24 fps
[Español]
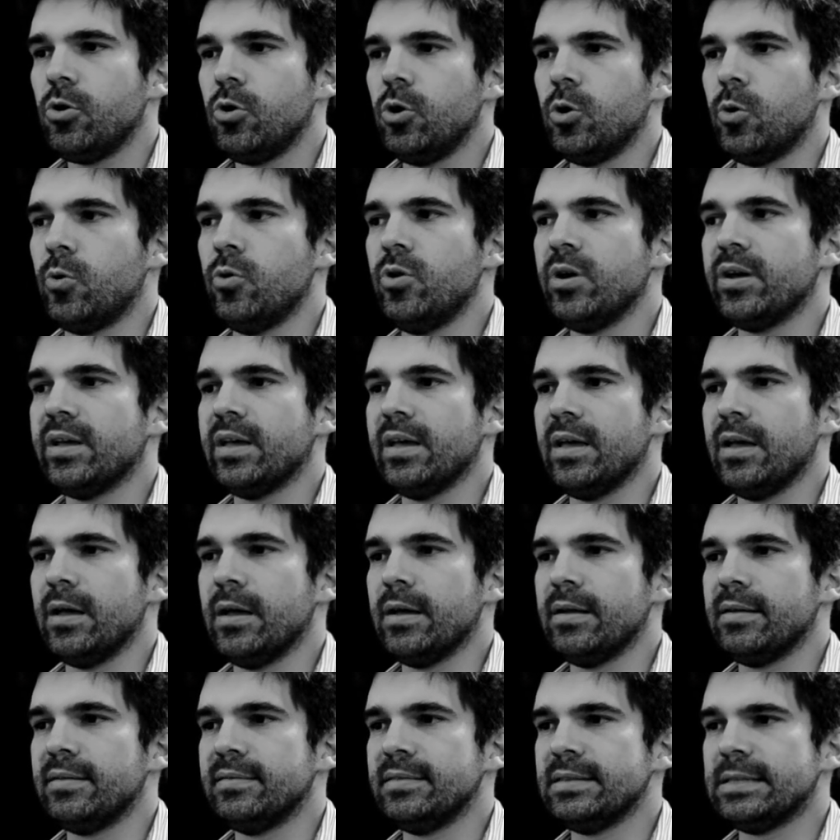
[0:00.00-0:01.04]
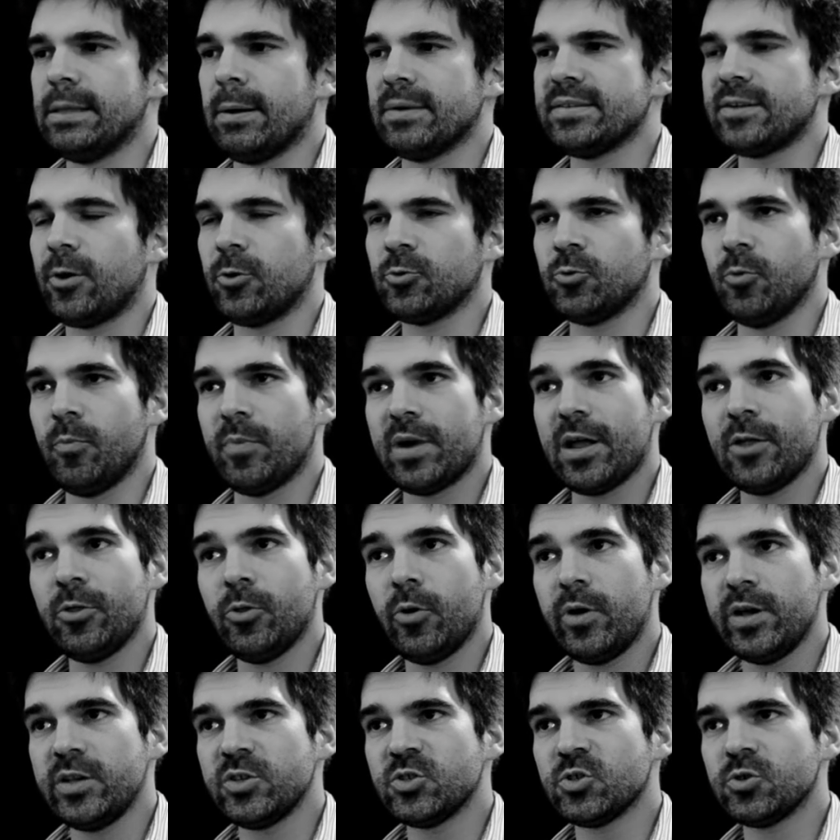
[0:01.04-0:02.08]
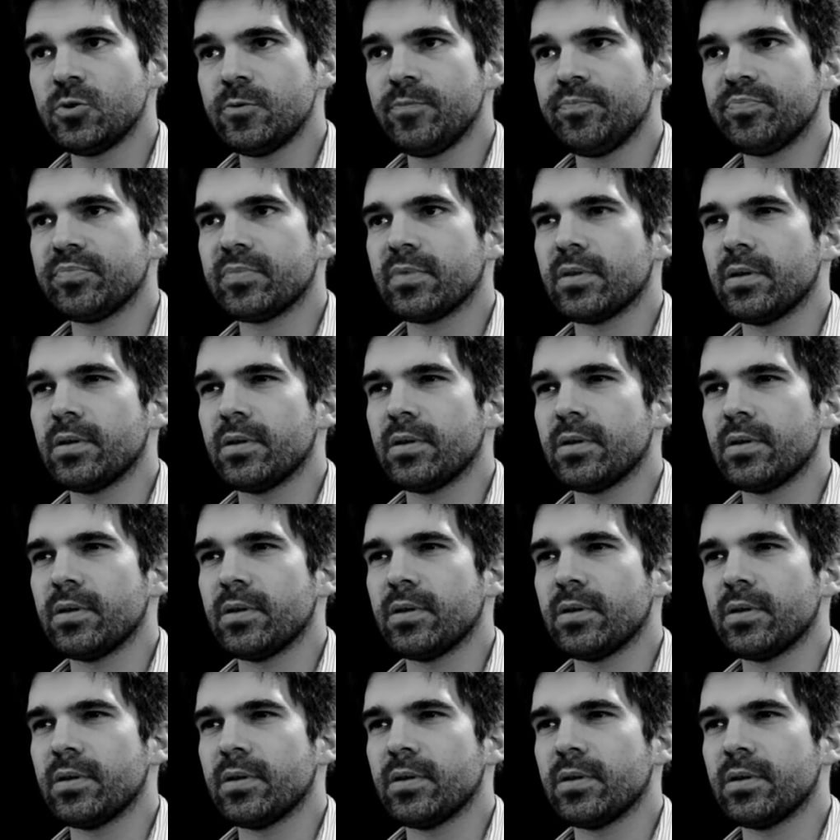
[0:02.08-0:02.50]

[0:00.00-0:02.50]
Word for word: Lo bueno es que te vas acostumbrando a eso